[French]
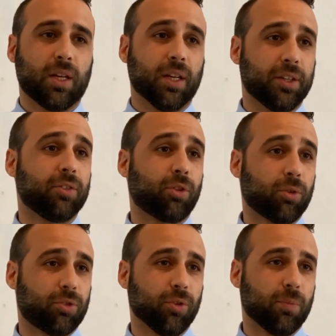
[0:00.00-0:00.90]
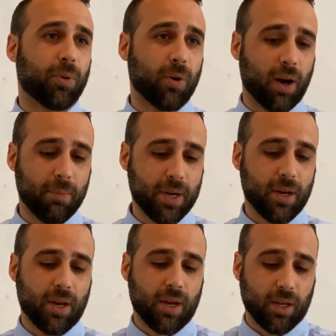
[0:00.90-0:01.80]
La destruction programmée
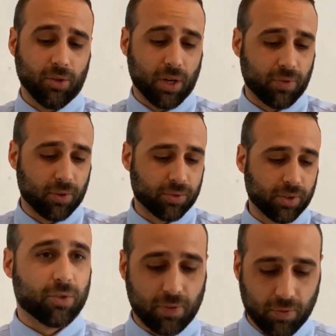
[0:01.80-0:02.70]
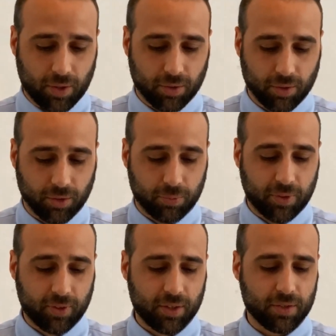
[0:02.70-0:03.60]
de la France. Ce qu'on va voir dans, ce
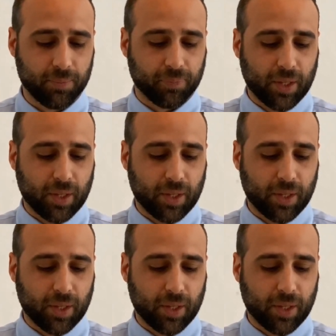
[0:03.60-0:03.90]
message.